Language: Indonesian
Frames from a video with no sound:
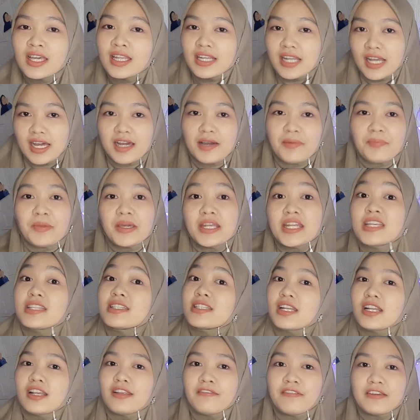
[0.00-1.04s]
Nah,
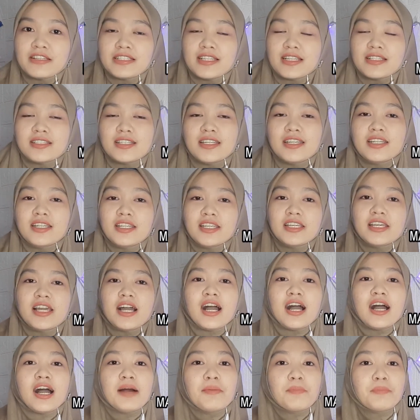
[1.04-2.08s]
manajer investasi ini yang
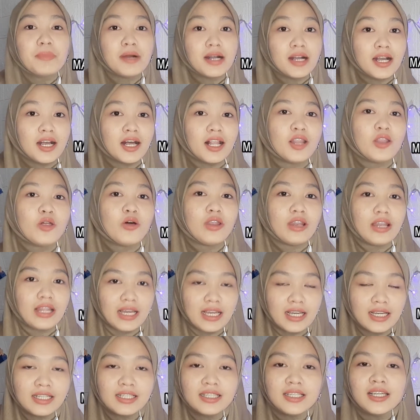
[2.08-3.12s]

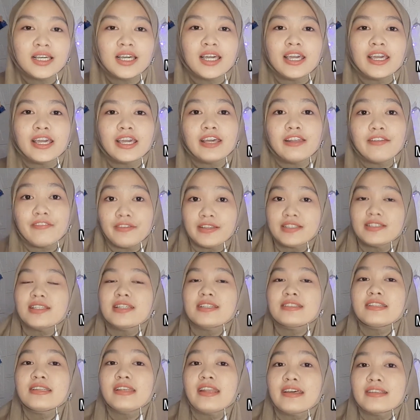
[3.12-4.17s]
mengelola
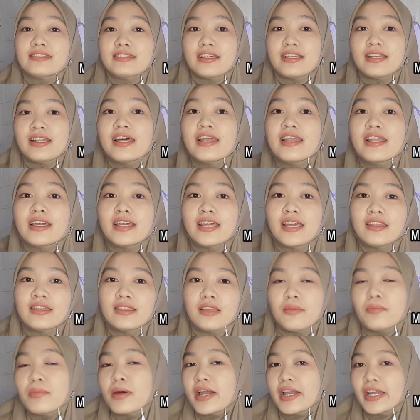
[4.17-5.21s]
investasi reksadana kita
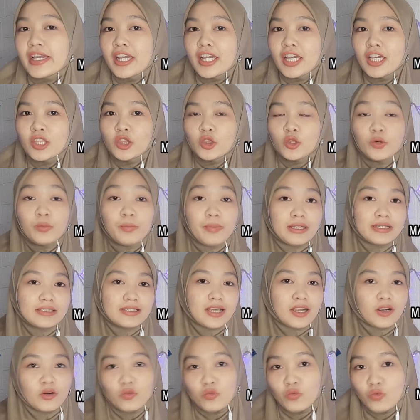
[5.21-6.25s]
baik itu
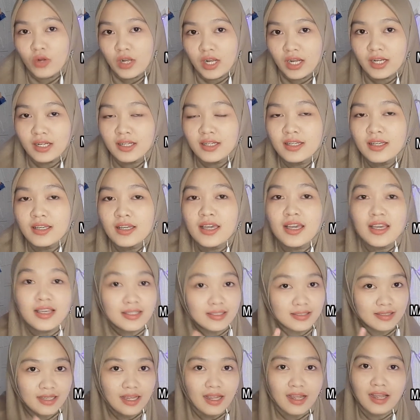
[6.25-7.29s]
pasar uang,
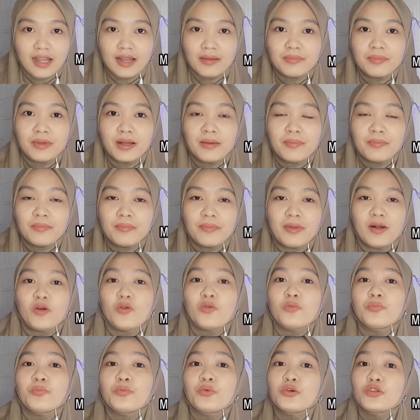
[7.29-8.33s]
saham
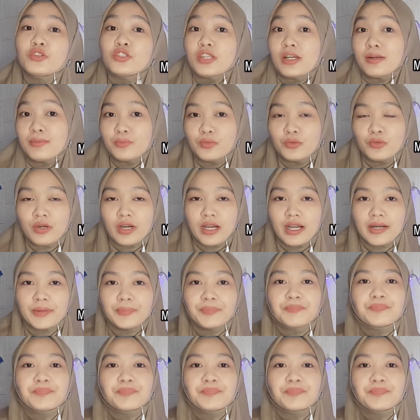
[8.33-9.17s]
maupun campuran.